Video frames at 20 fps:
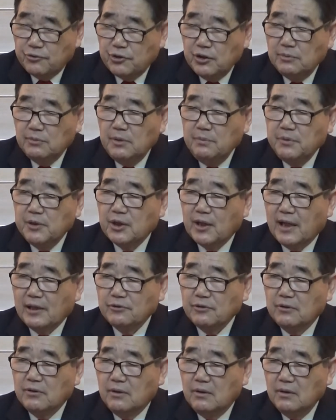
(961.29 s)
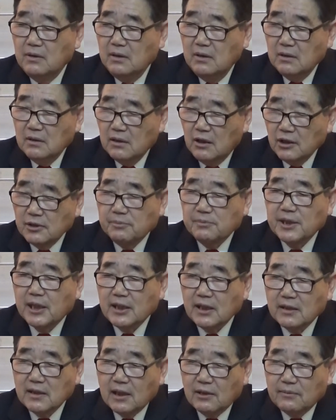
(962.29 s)
주님을 믿어가지고
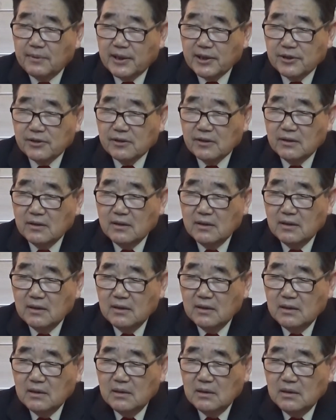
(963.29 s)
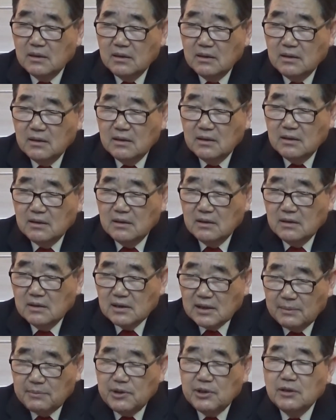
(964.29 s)
거듭나야 된다고 말이죠.
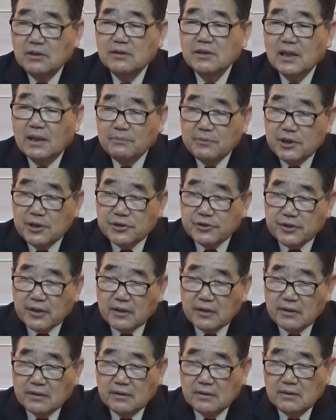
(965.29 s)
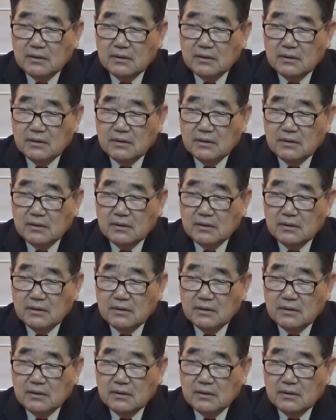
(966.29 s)
참 이런 사람들이 있어요.